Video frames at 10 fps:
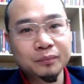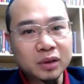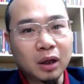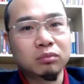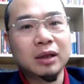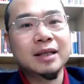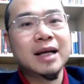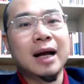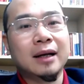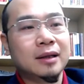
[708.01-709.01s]
Tổng tài
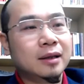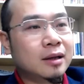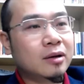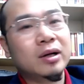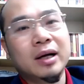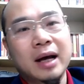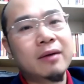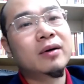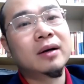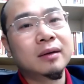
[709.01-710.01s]
sản thì nó là cái
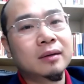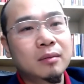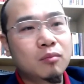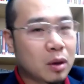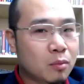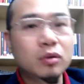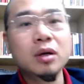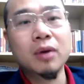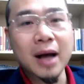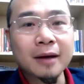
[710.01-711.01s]
phần một cái mục
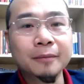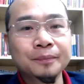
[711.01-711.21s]
tiêu khác.